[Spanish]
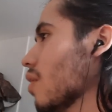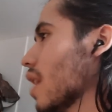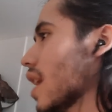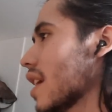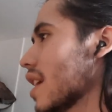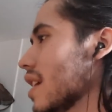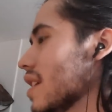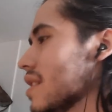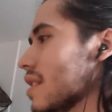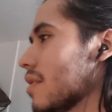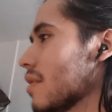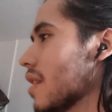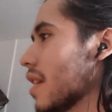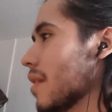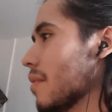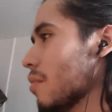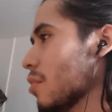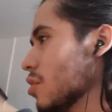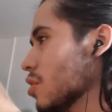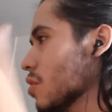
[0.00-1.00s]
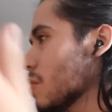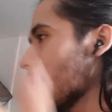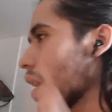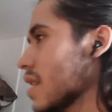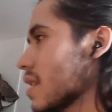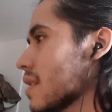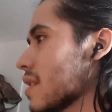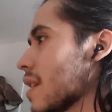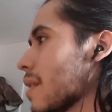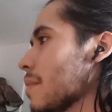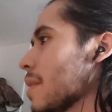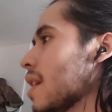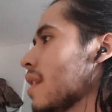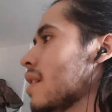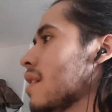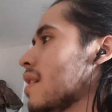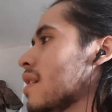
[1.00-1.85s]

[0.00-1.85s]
aquí, sino que en muchos países también.